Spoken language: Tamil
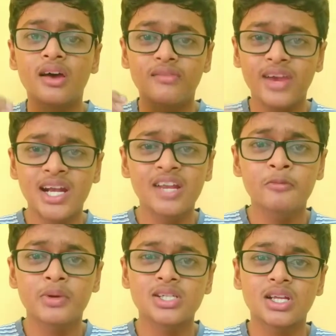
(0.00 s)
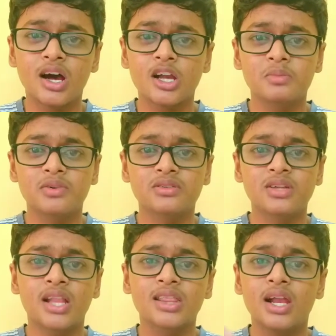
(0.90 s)
வெயிட் லிஃப்ட் பண்ணுற யாருக்குமே
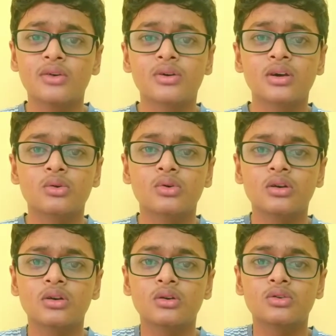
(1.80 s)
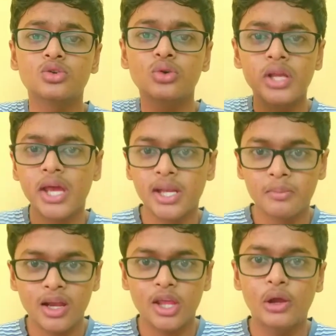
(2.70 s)
வந்து அந்த அளவுக்கு ஒரு சுகரி
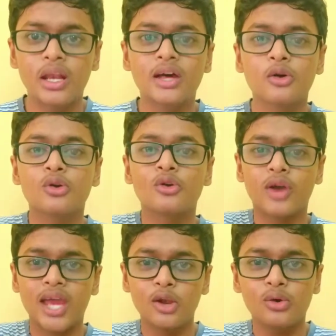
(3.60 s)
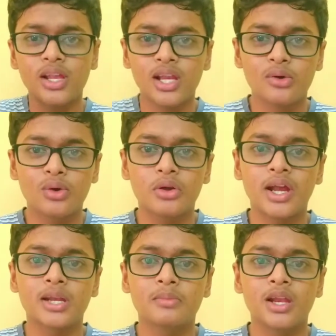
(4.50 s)
ஐட்டம் மேலேயோ இல்லை கெலோரி இருக்கக்கூடிய
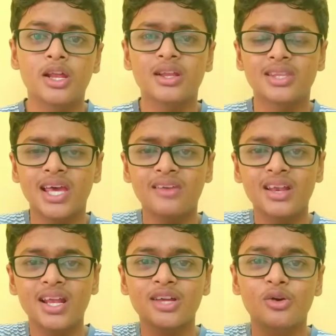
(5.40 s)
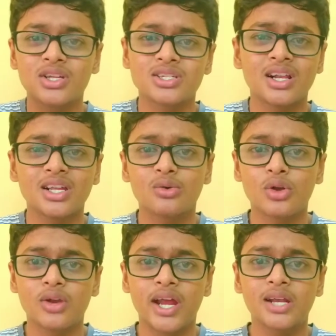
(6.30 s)
ஒரு ஐட்டம் மேலேயோ இல்லை தேவையில்லாத கொலஸ்ட்ரால்
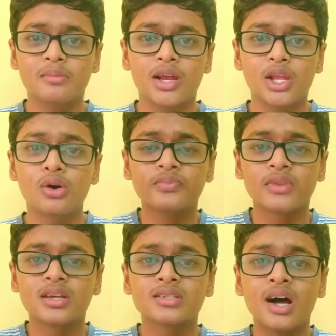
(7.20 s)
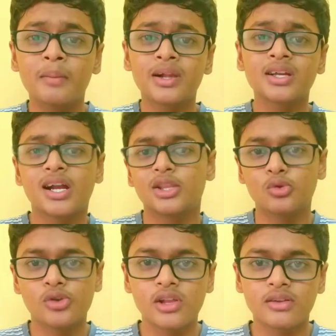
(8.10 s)
இருக்கக்கூடிய ஒரு ஐட்டம் மேலேயோ சாப்பிட்றதுக்கான
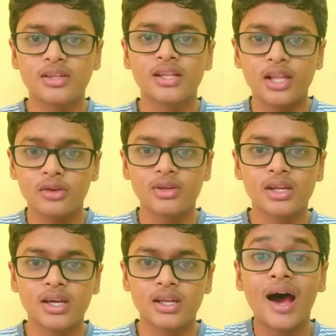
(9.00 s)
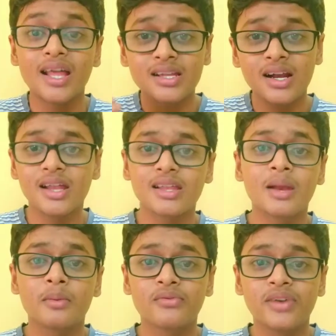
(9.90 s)
தூண்டுதல் வந்து அந்த அளவுக்கு இருக்காது அதனால
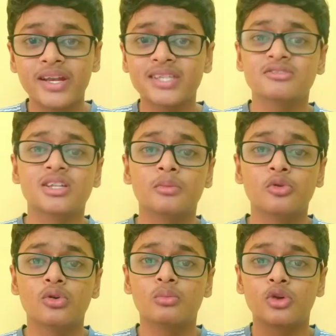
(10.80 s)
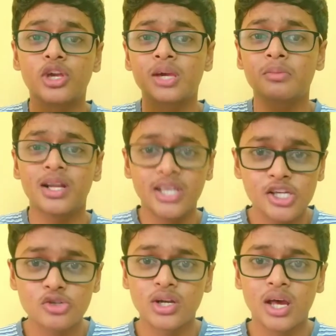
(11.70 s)
தான் நம்ம ஃபிட்னஸ் வந்து நம்ம ஒரு முக்கியமான
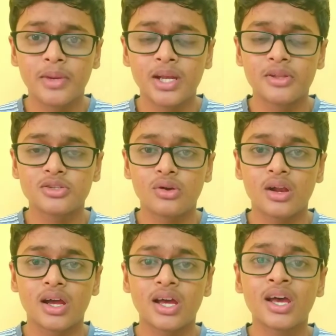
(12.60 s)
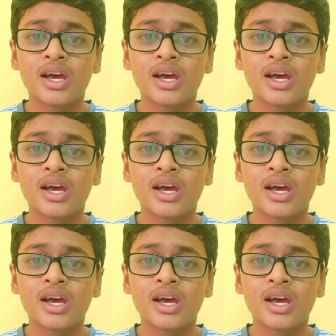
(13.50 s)
கீஸ்டோன் ஹேபிட் அப்படின்னு சொல்றாங்க